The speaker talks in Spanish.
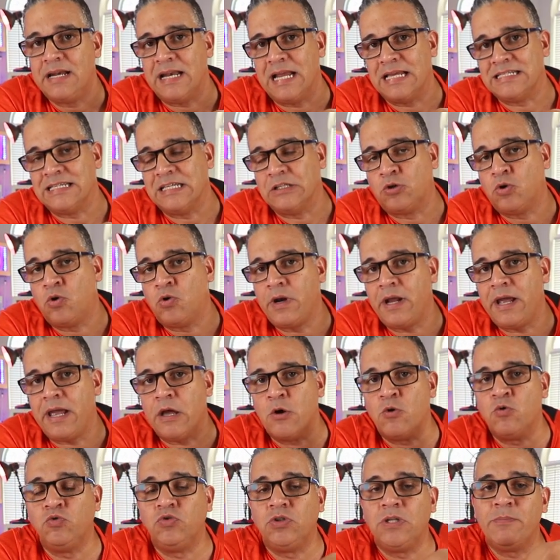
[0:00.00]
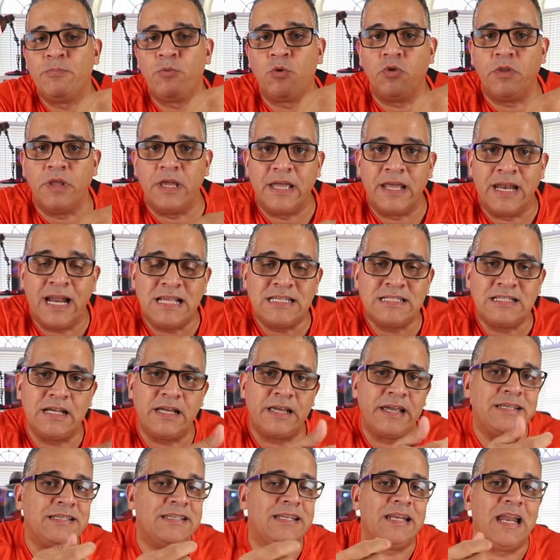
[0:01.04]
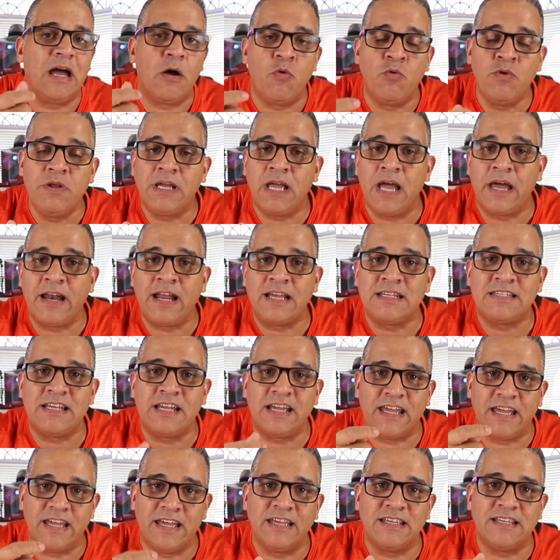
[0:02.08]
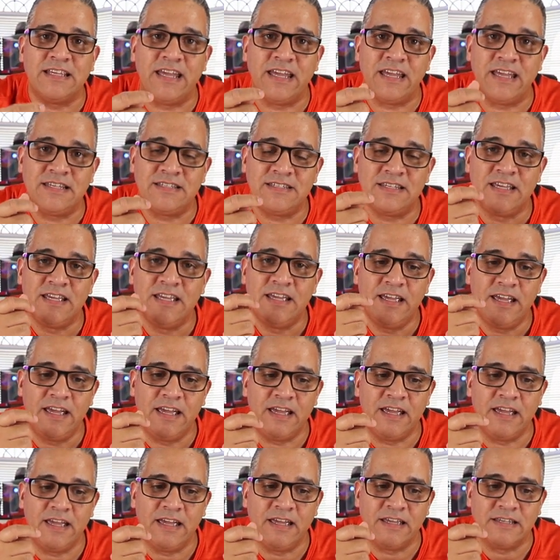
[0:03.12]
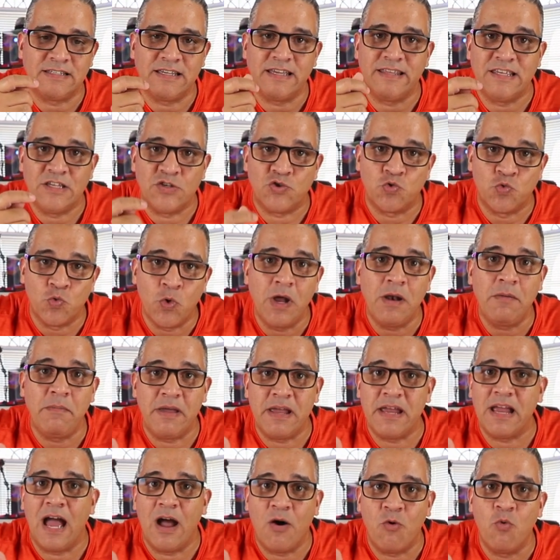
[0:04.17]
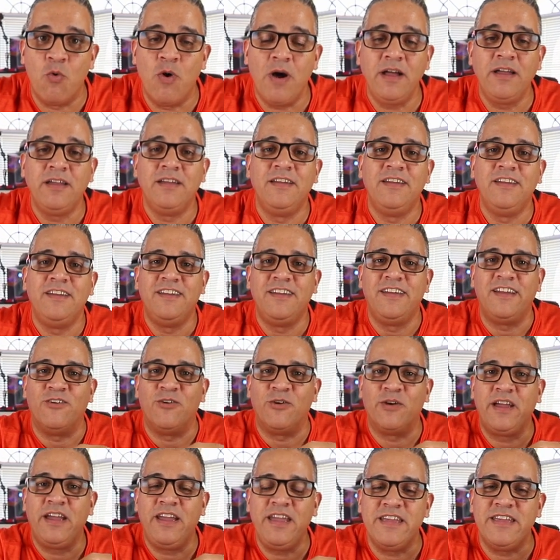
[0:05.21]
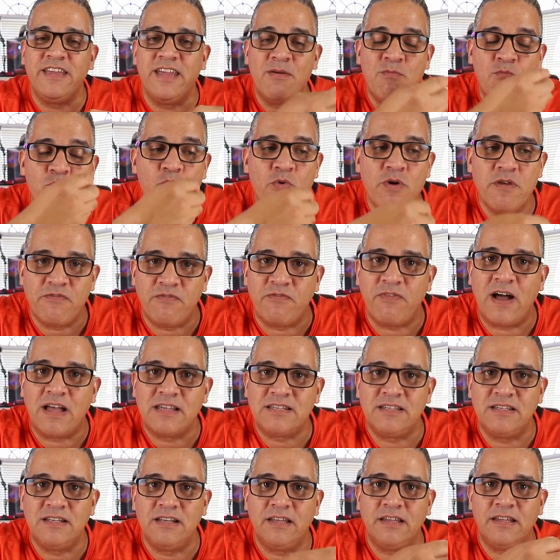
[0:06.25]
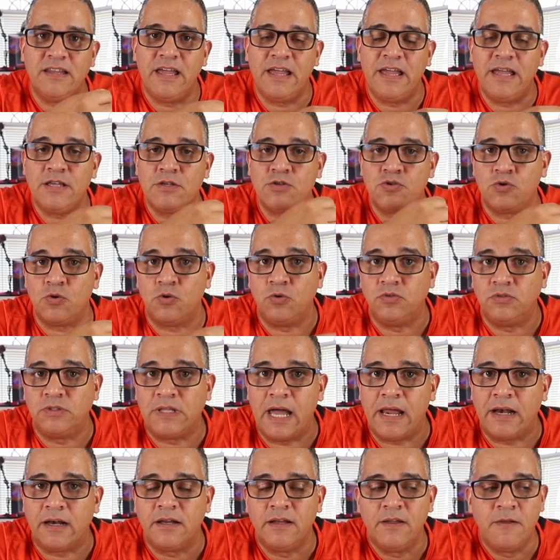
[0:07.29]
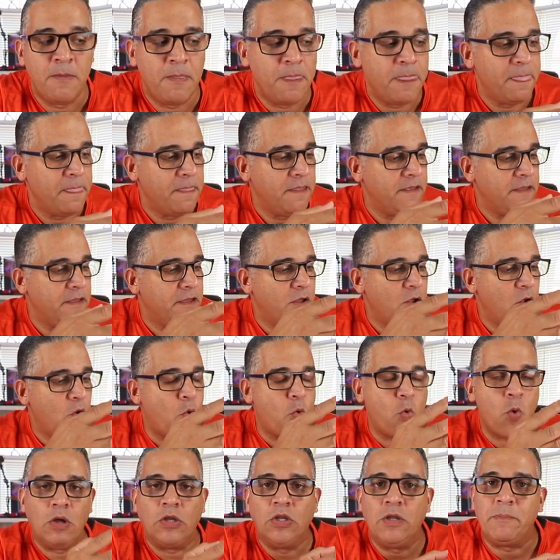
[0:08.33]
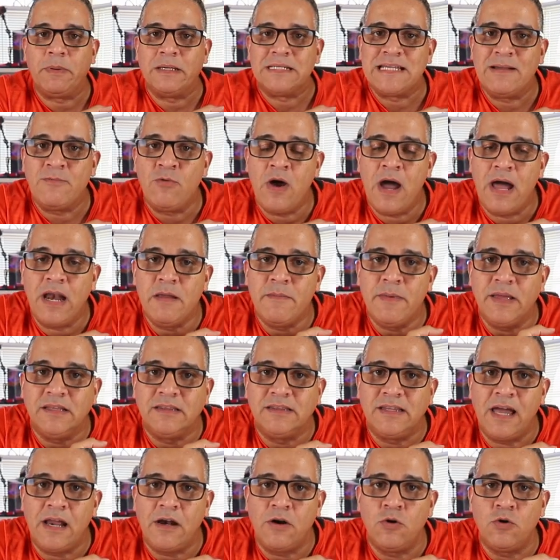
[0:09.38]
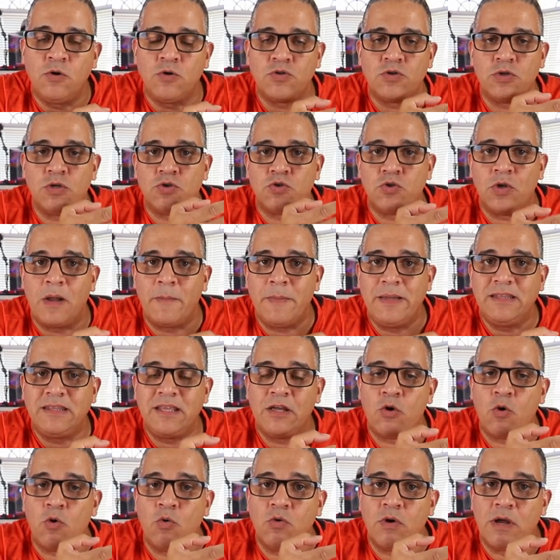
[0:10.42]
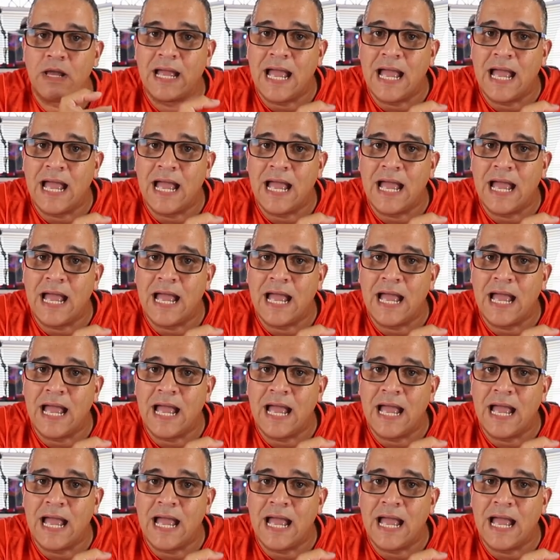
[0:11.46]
La cetona es un tipo de grasa que es la única grasa que es, eh, se disuelve en agua y es muy fácil de soltar. Cuando empezamos a alimentarnos solamente con